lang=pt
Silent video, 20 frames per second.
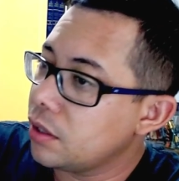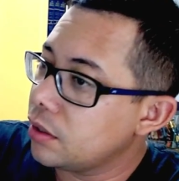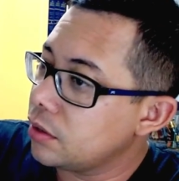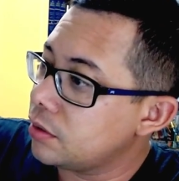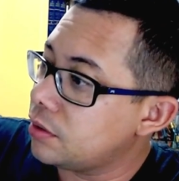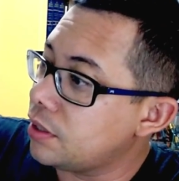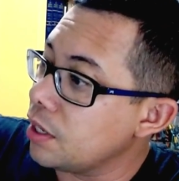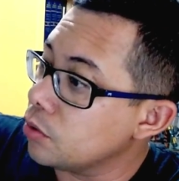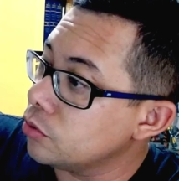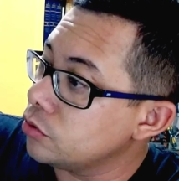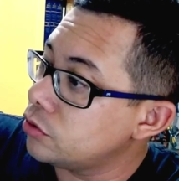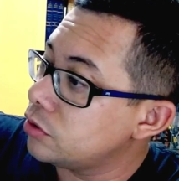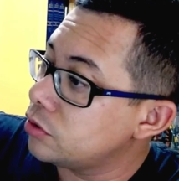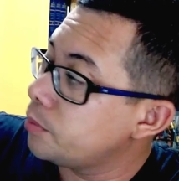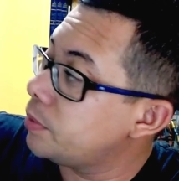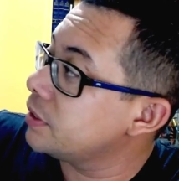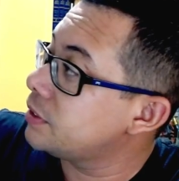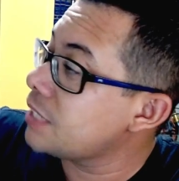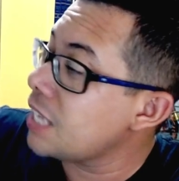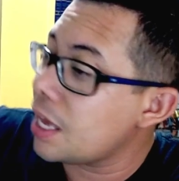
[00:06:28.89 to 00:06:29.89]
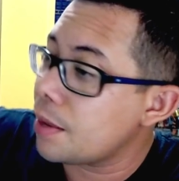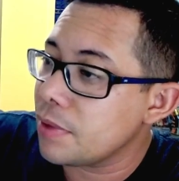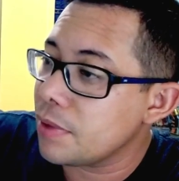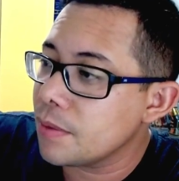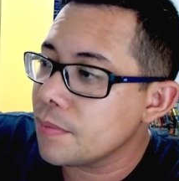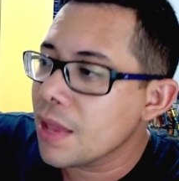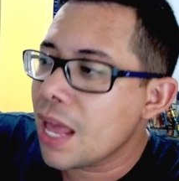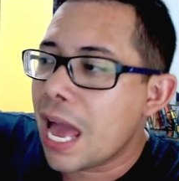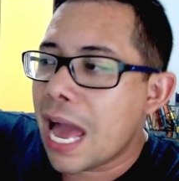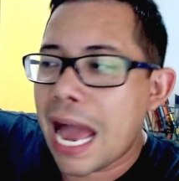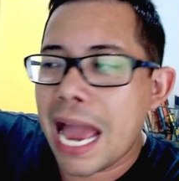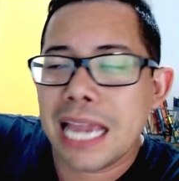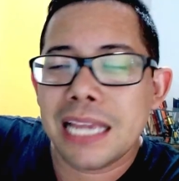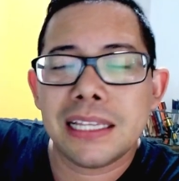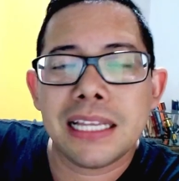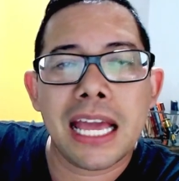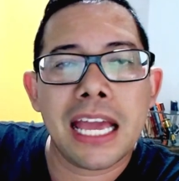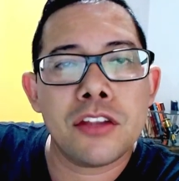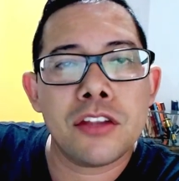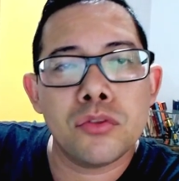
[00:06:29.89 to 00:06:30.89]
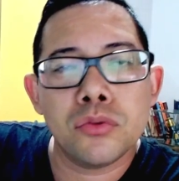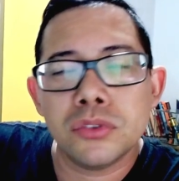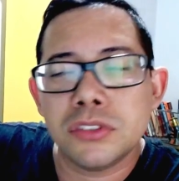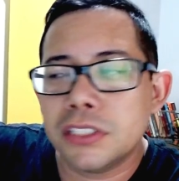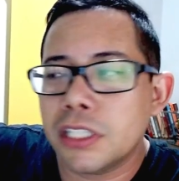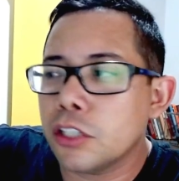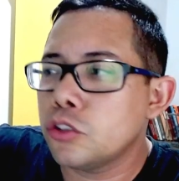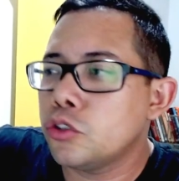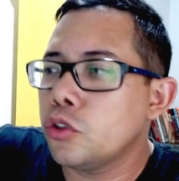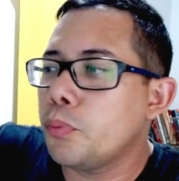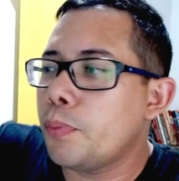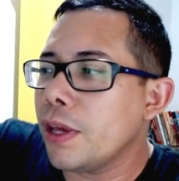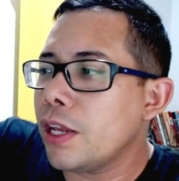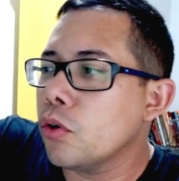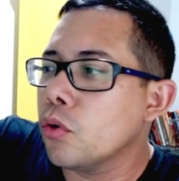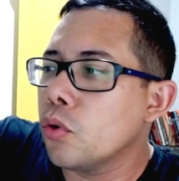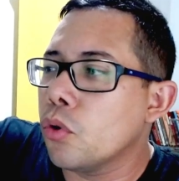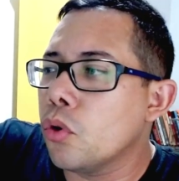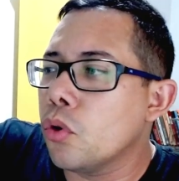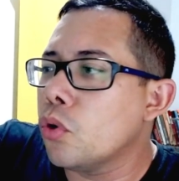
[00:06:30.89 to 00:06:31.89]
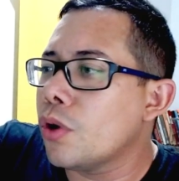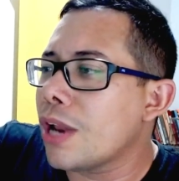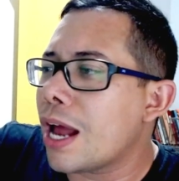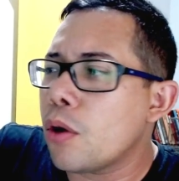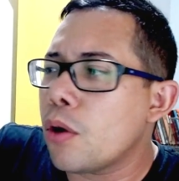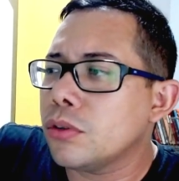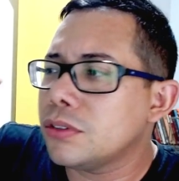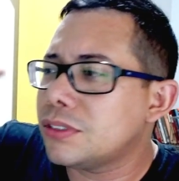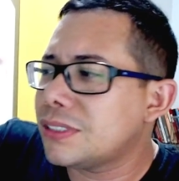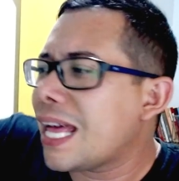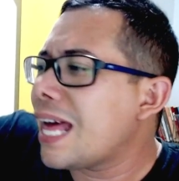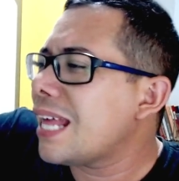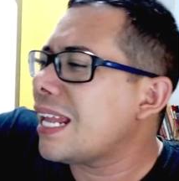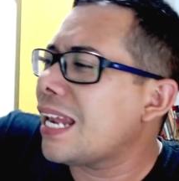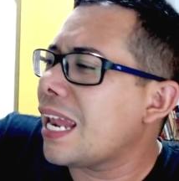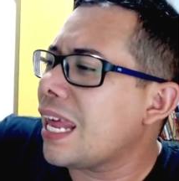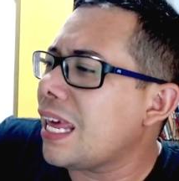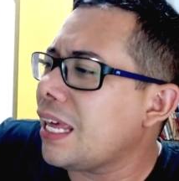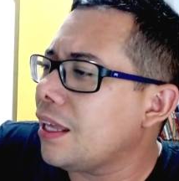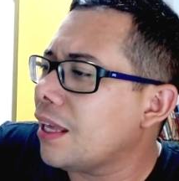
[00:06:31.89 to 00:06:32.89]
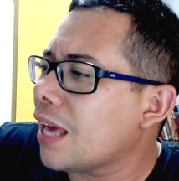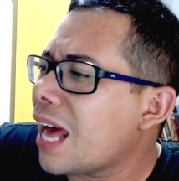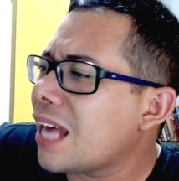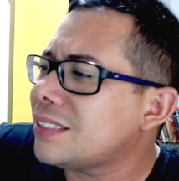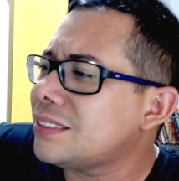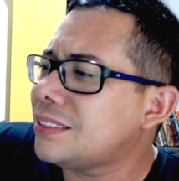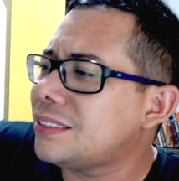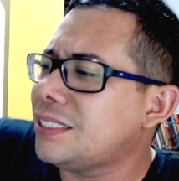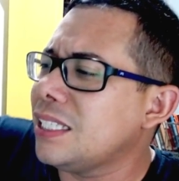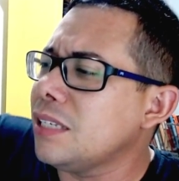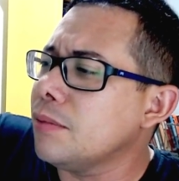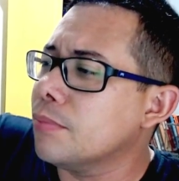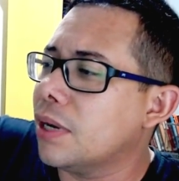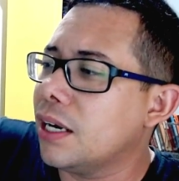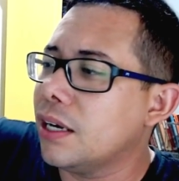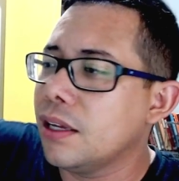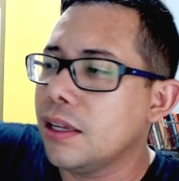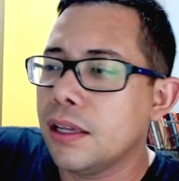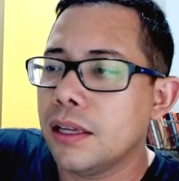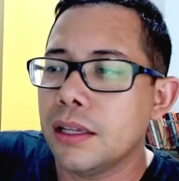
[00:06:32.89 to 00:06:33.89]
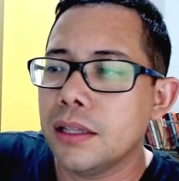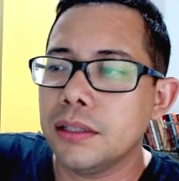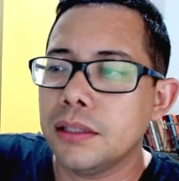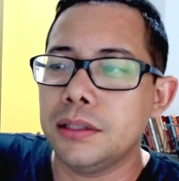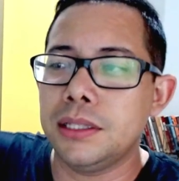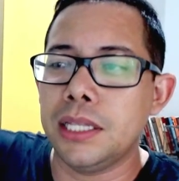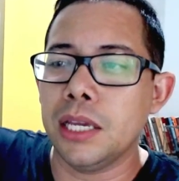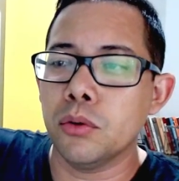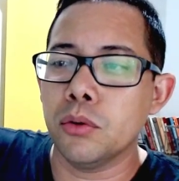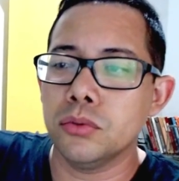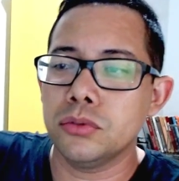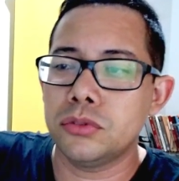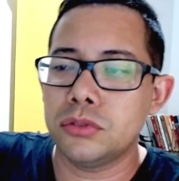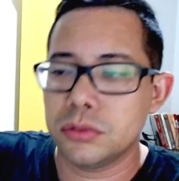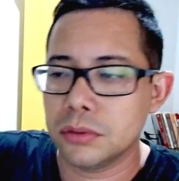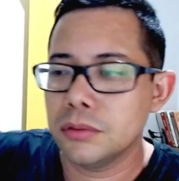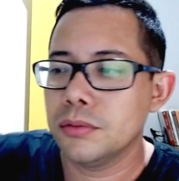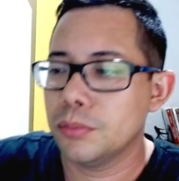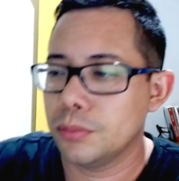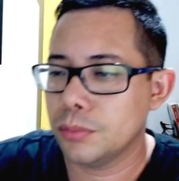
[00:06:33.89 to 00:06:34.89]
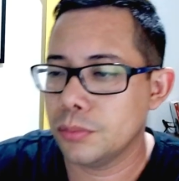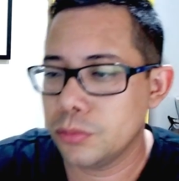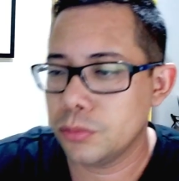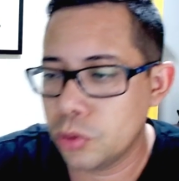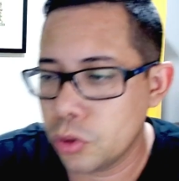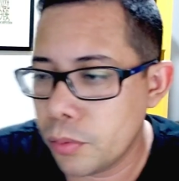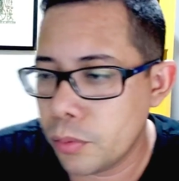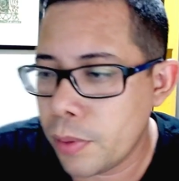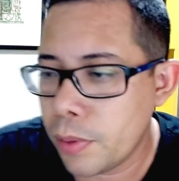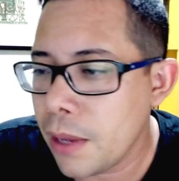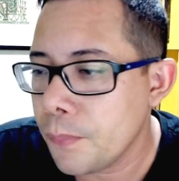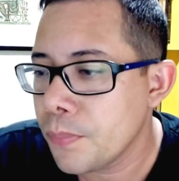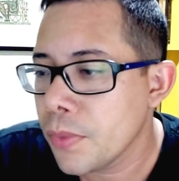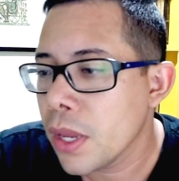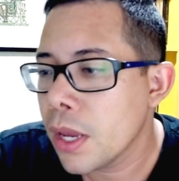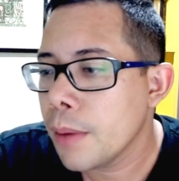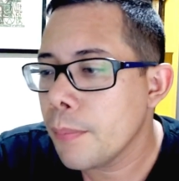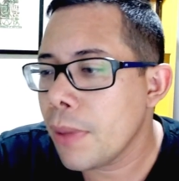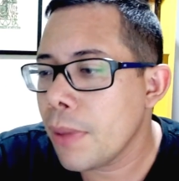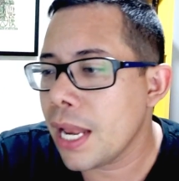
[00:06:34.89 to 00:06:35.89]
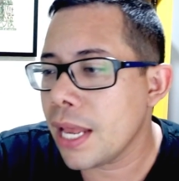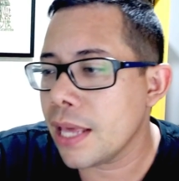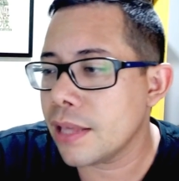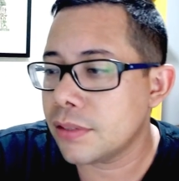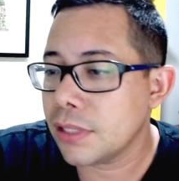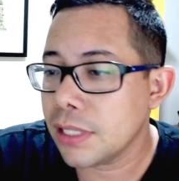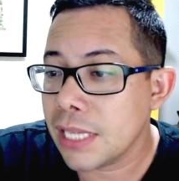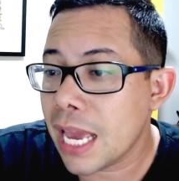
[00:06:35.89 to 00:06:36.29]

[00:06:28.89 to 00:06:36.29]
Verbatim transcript: Deus, percebe? A ideia de um ser superior, algo que está além, acima, Deus. Tudo bem? Beleza.